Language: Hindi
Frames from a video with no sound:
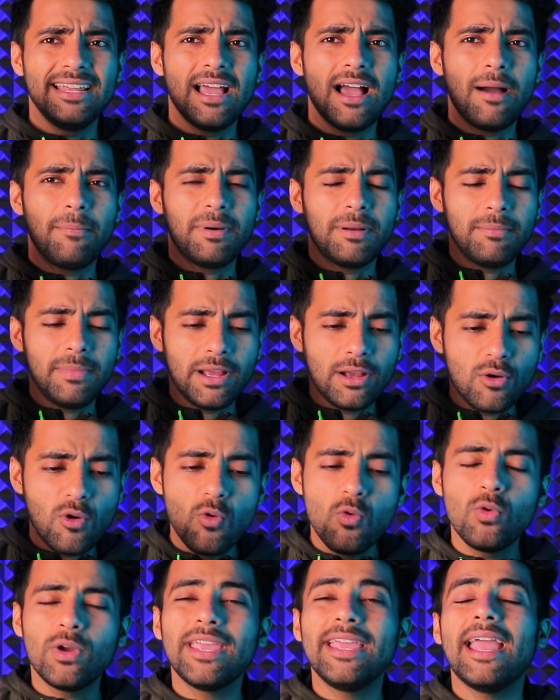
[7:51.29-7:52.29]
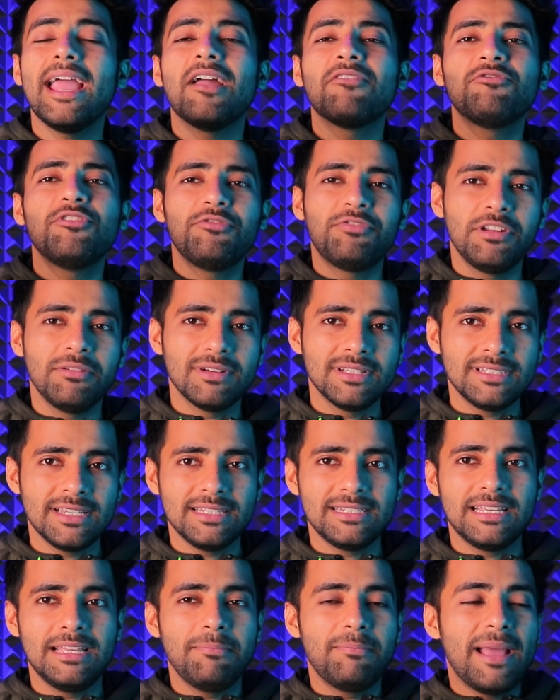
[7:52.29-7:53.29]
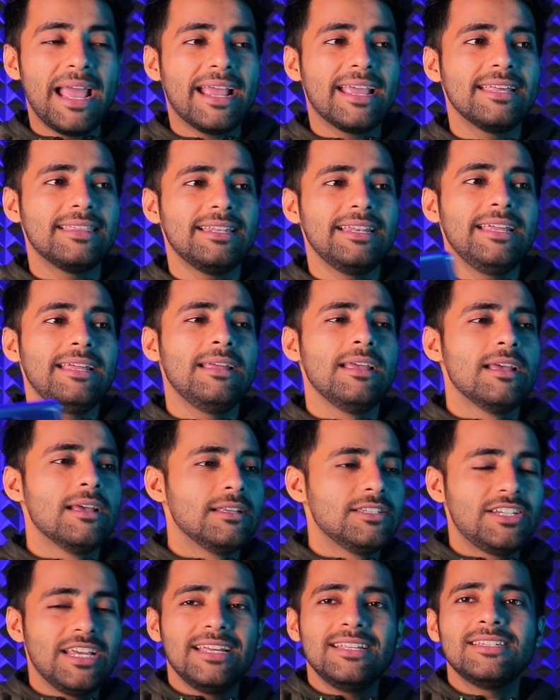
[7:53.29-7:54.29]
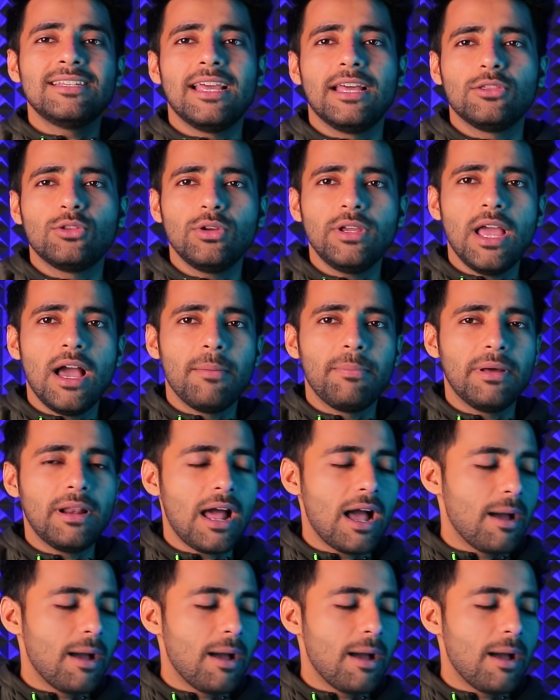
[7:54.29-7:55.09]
यहाँ पर मैं कहूँ कि एम से इसकी बैक कितनी चेंज है तो यहाँ पर